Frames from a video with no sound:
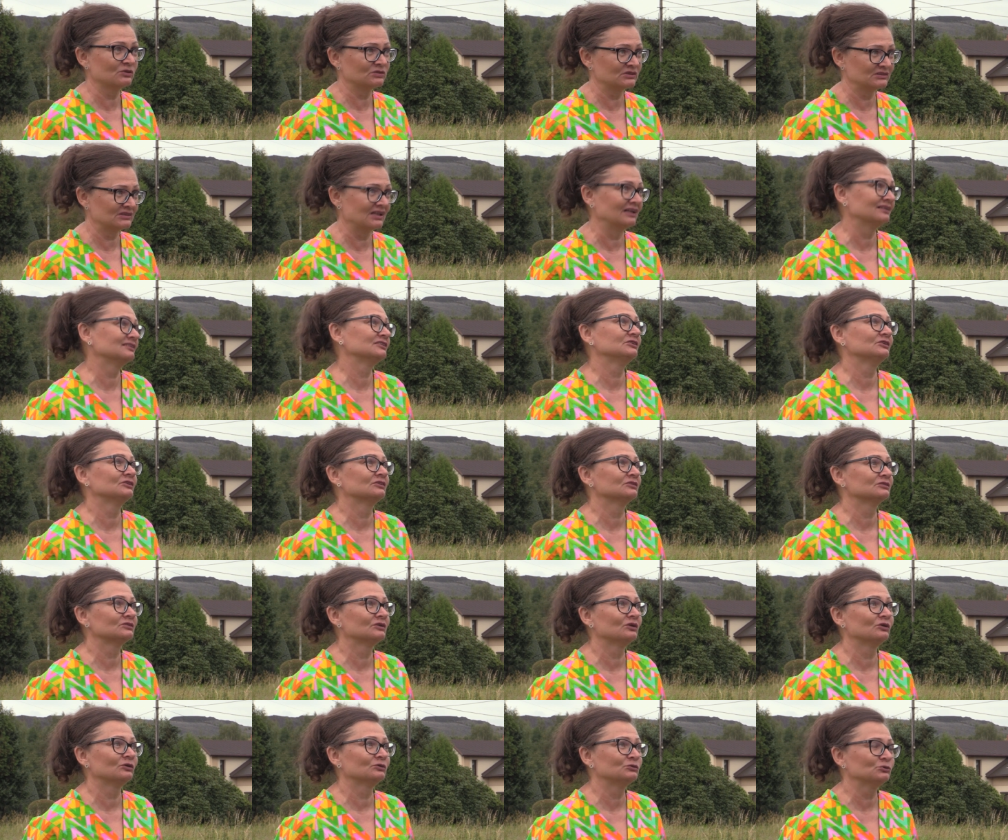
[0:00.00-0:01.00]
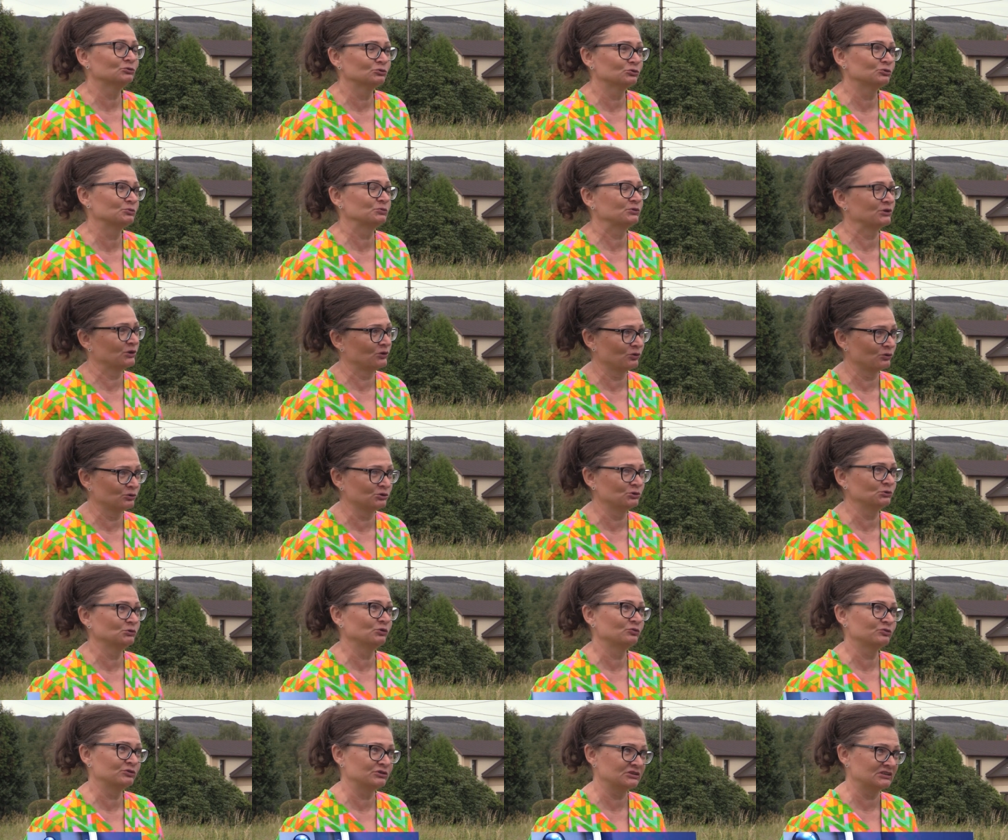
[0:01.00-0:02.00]
ostatnio, to już
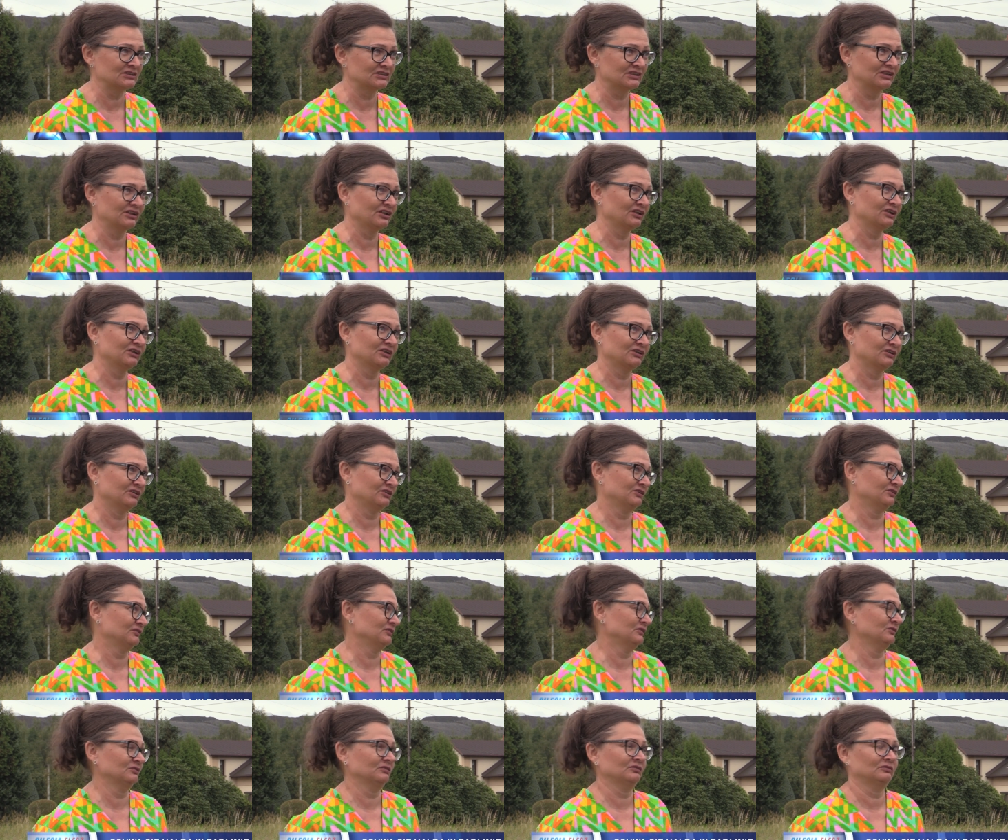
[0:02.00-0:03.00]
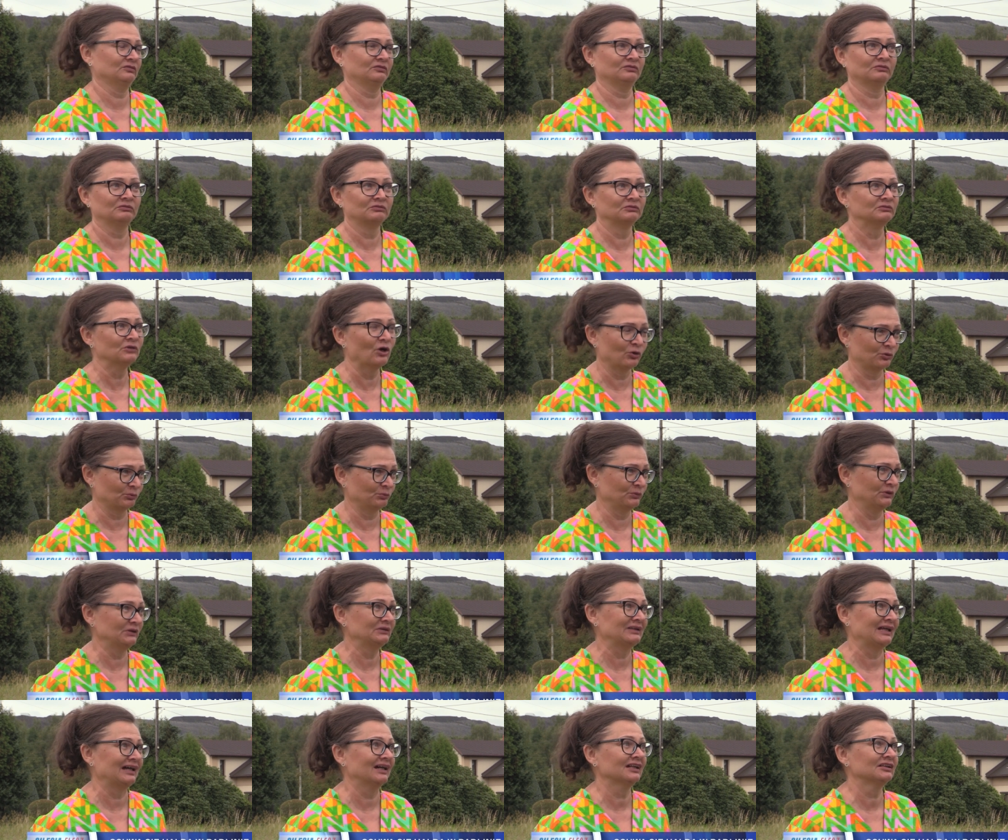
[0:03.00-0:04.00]
przekroczyło wszystkie mm,
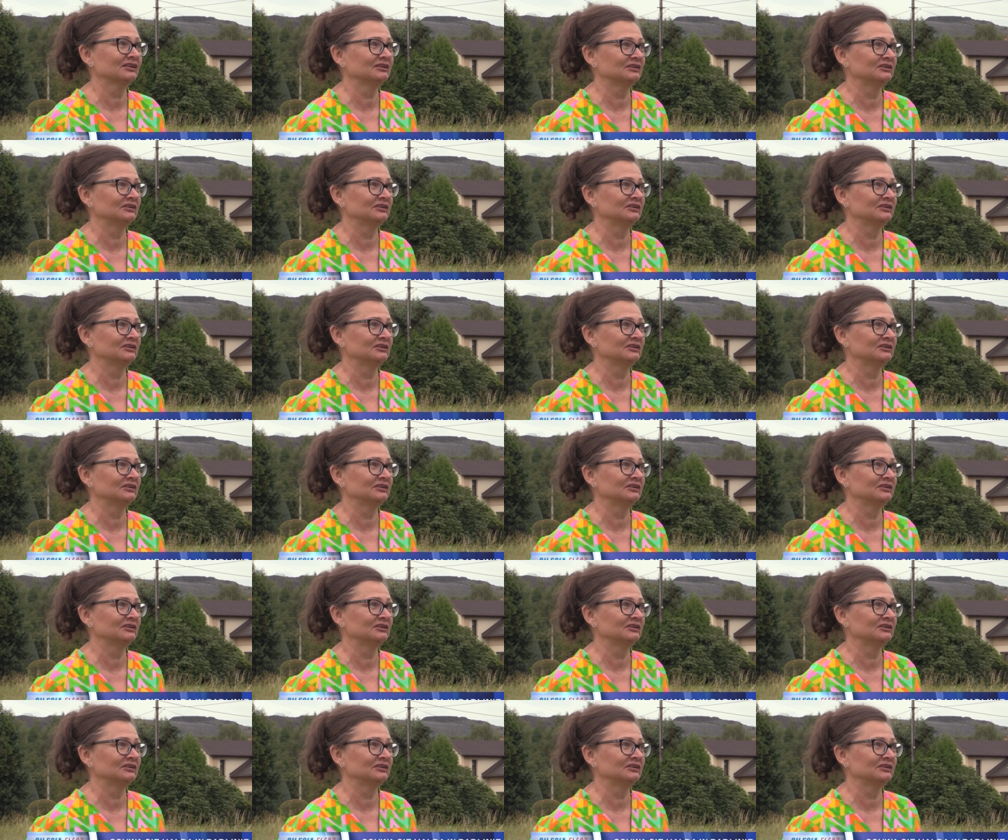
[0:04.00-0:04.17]
normy, tak?